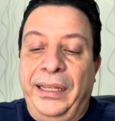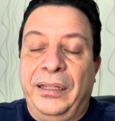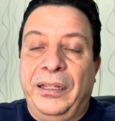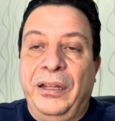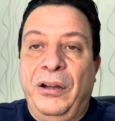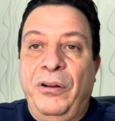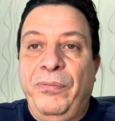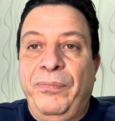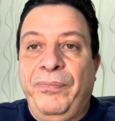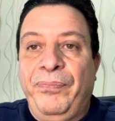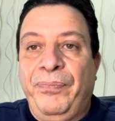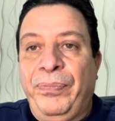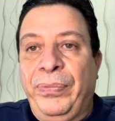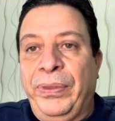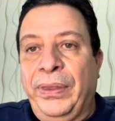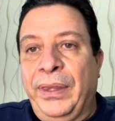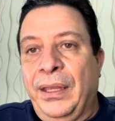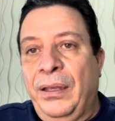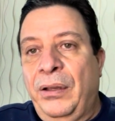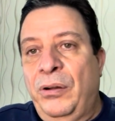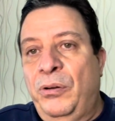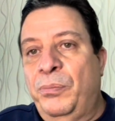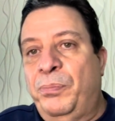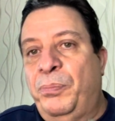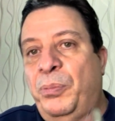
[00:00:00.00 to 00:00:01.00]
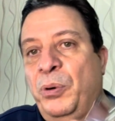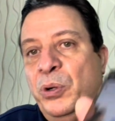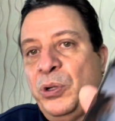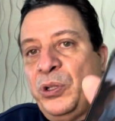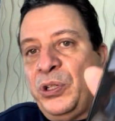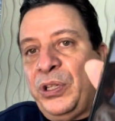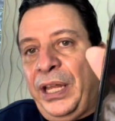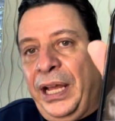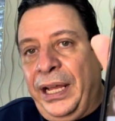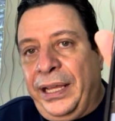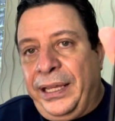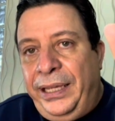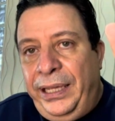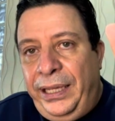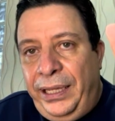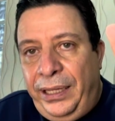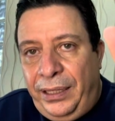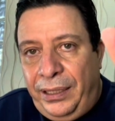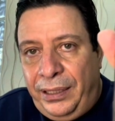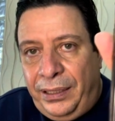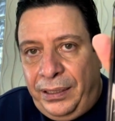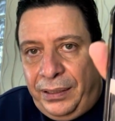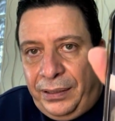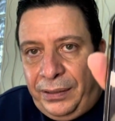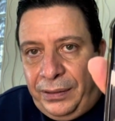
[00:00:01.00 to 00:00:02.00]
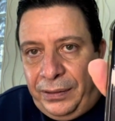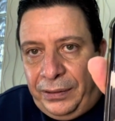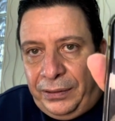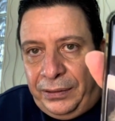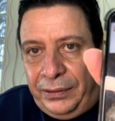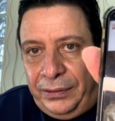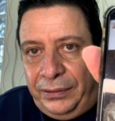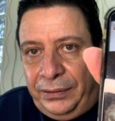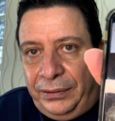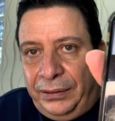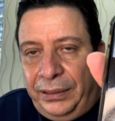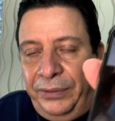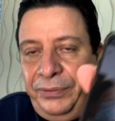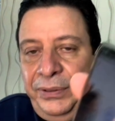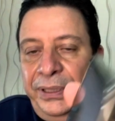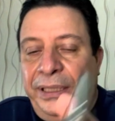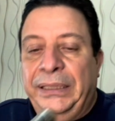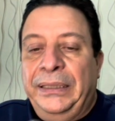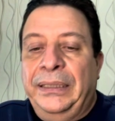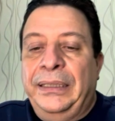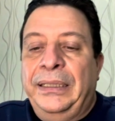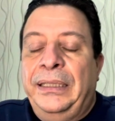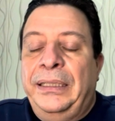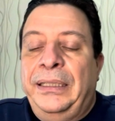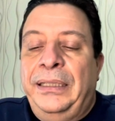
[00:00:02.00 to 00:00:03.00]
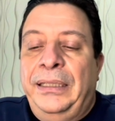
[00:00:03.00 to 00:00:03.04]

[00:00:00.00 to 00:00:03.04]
Então, o post está aqui, ó, tá vendo?